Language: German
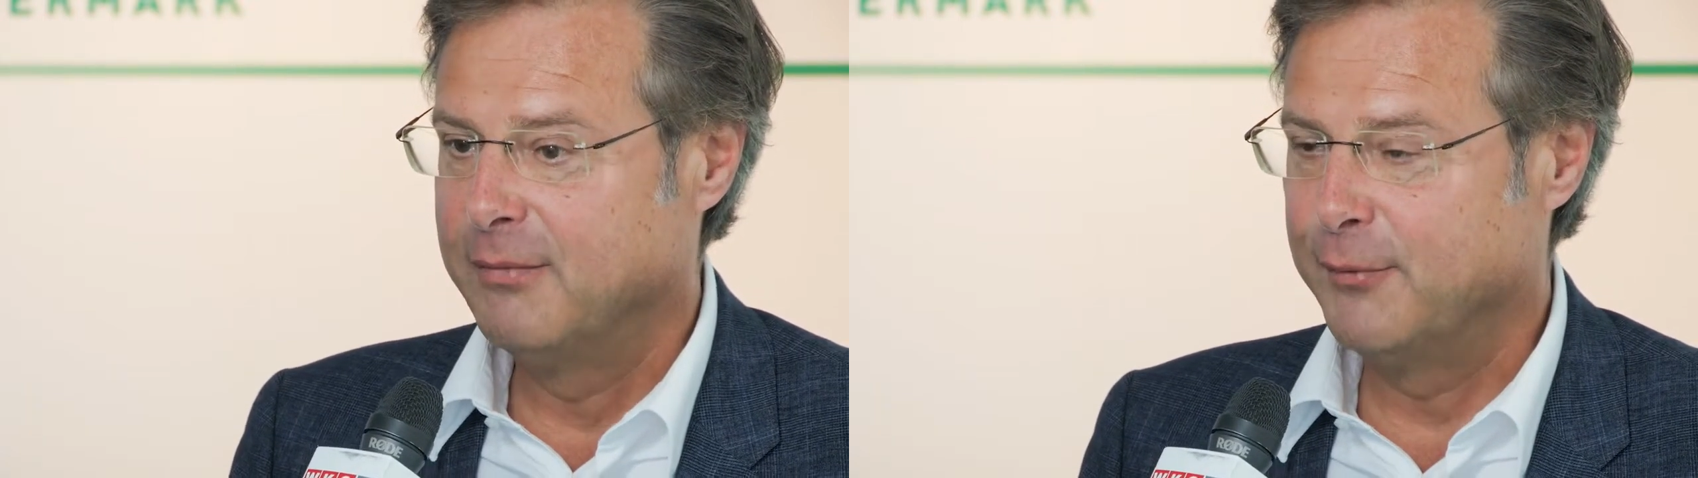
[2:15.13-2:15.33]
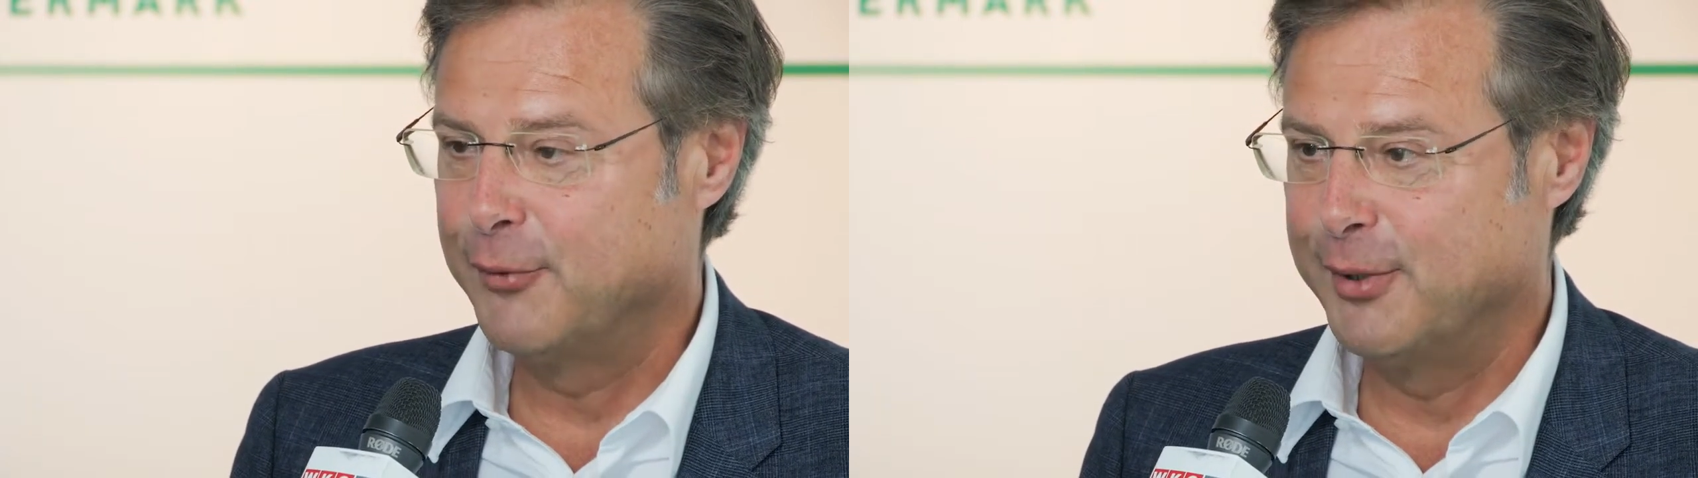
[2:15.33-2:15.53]

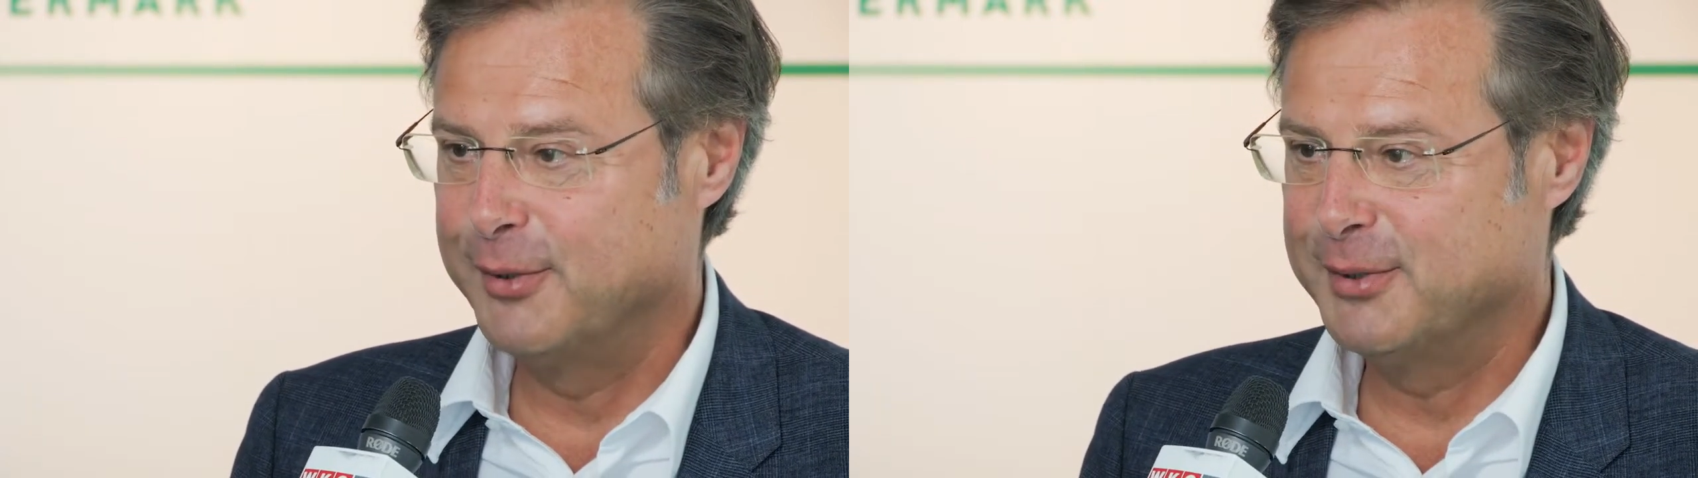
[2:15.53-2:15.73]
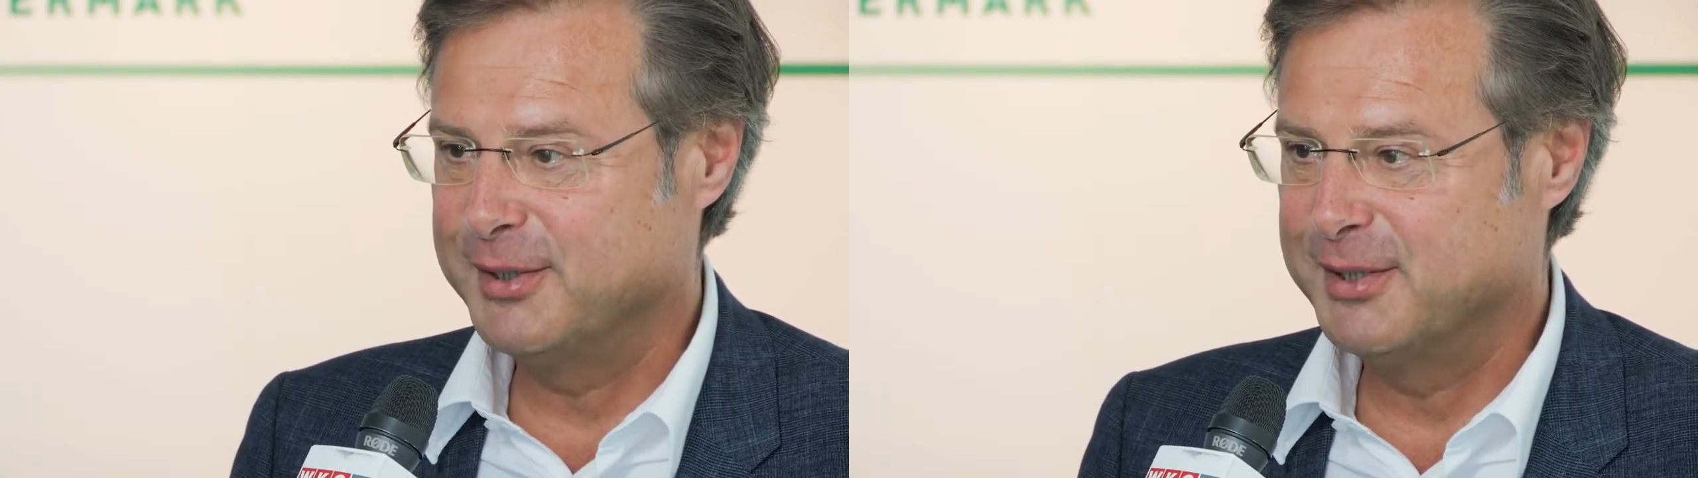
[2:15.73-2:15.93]
Wir
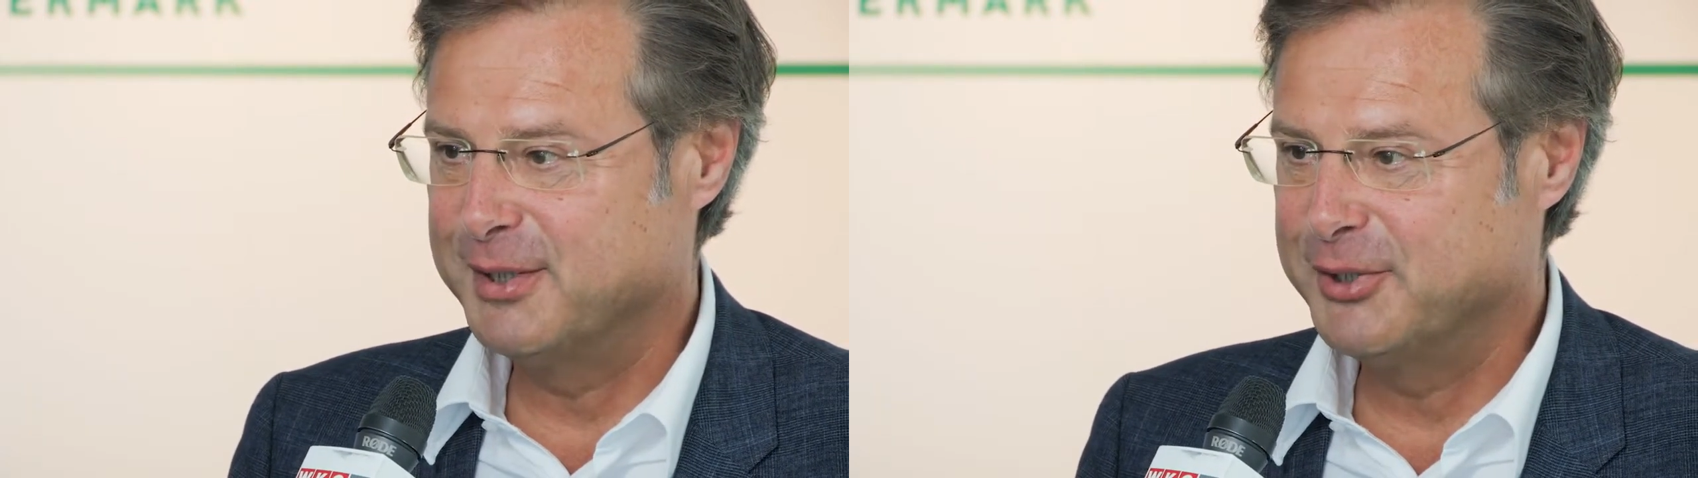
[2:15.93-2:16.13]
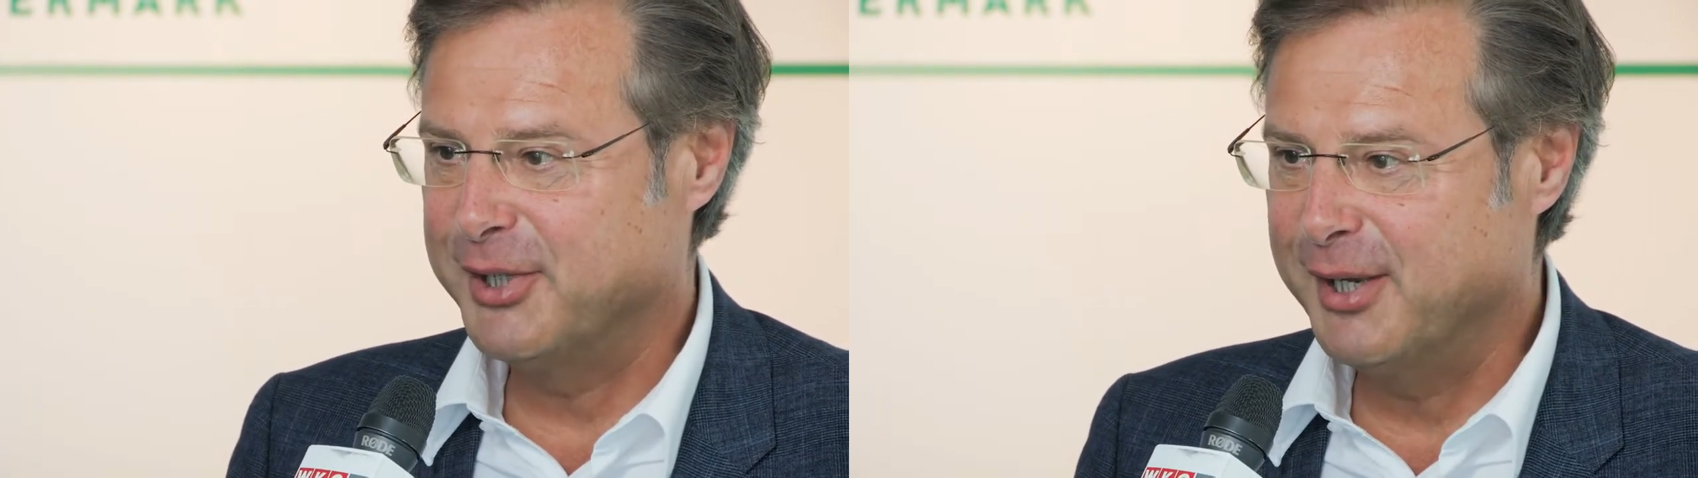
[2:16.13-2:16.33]
freuen uns, dass
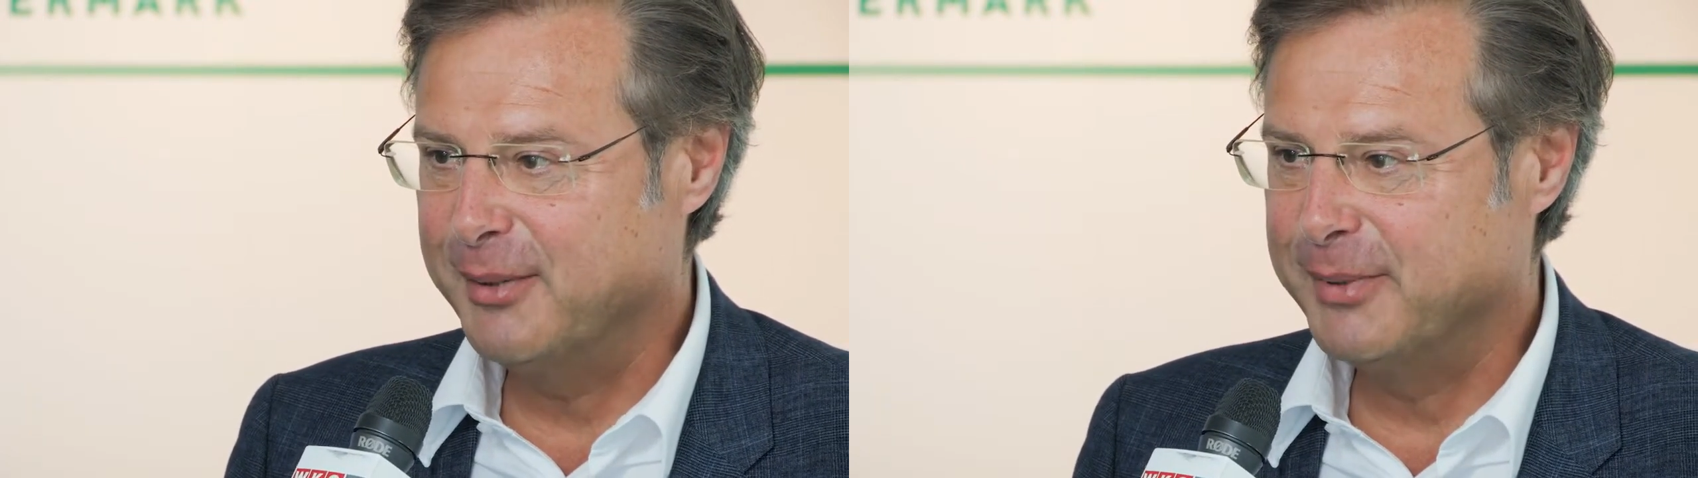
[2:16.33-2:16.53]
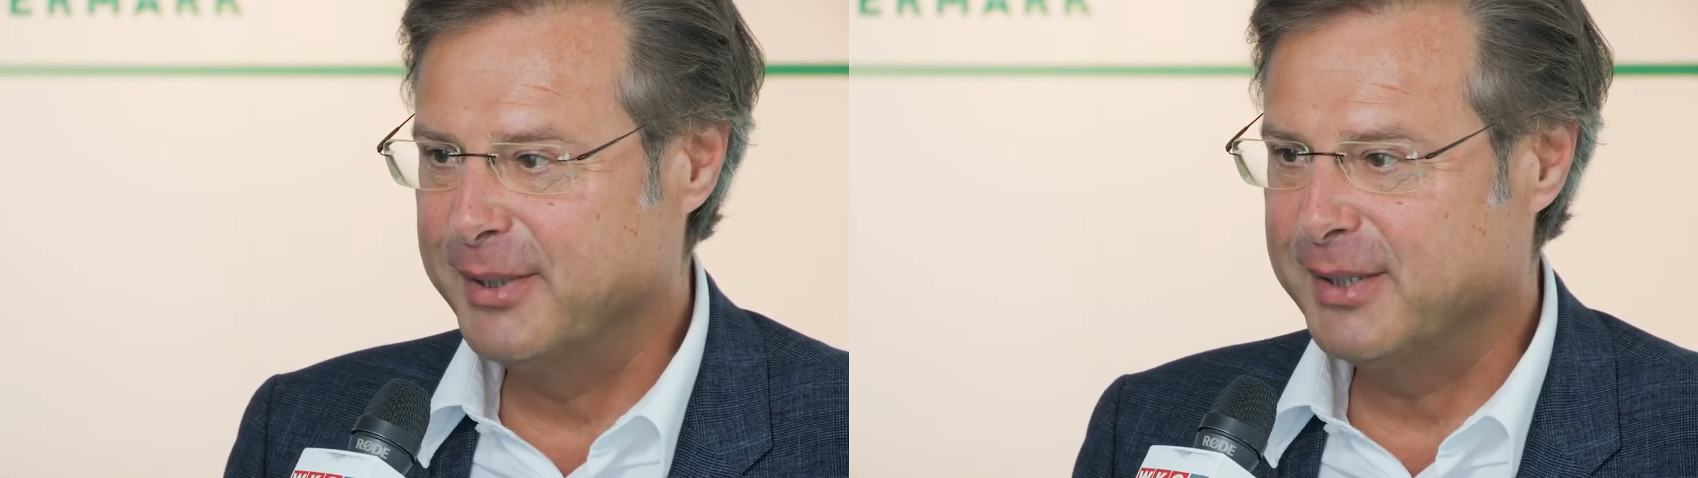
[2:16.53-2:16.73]
die
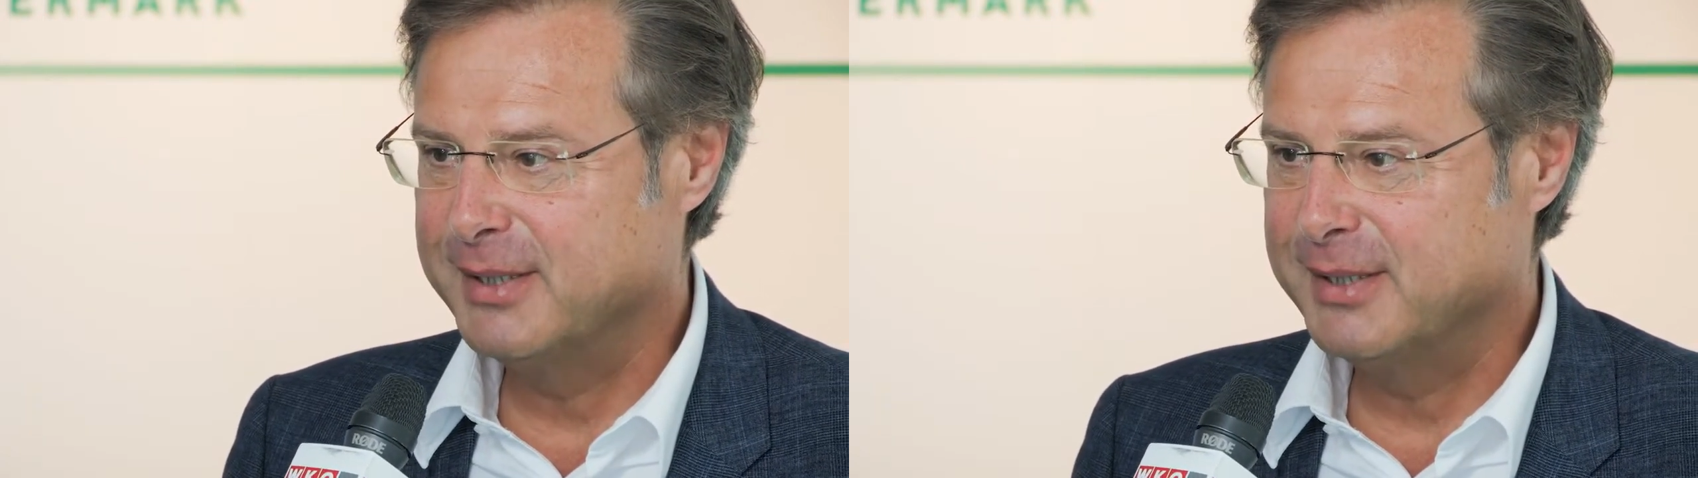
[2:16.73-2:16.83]
Steiermark